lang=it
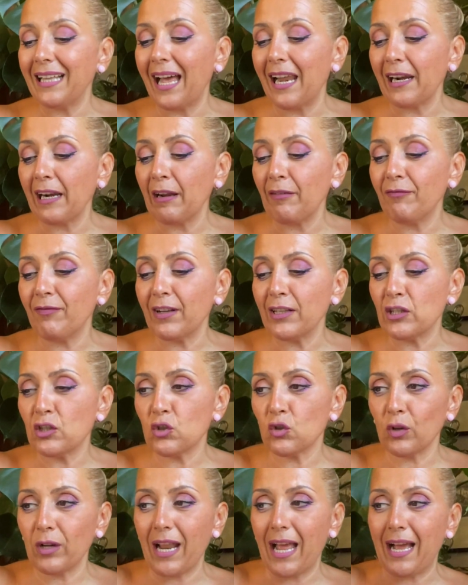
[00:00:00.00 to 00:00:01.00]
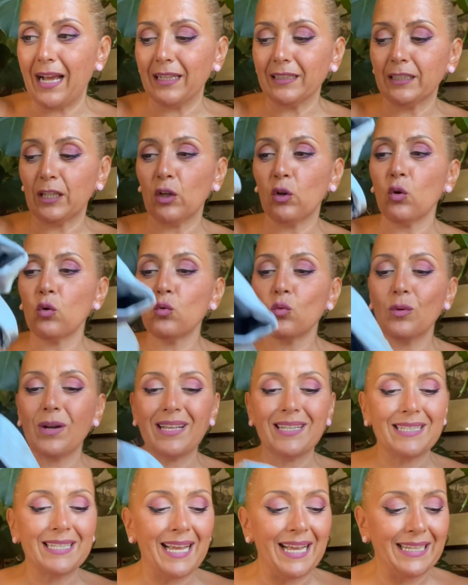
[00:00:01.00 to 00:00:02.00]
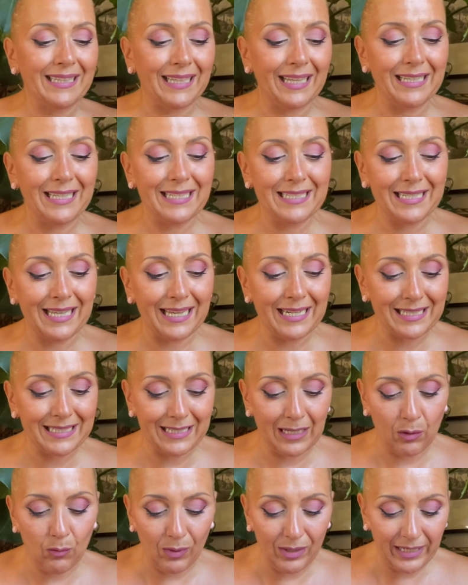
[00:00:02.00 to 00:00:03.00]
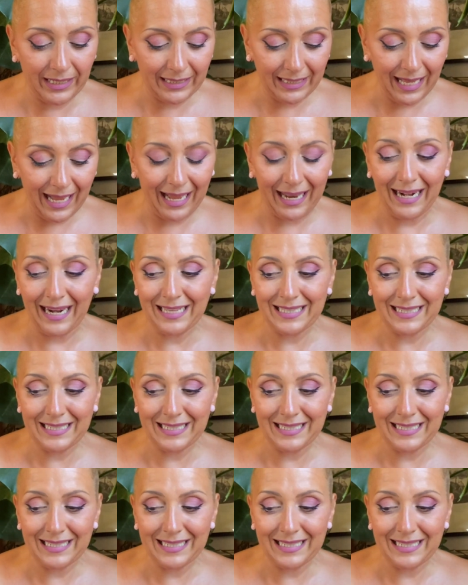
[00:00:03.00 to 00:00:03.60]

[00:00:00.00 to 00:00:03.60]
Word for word: arraffazzonate con una seta di scarsa qualità la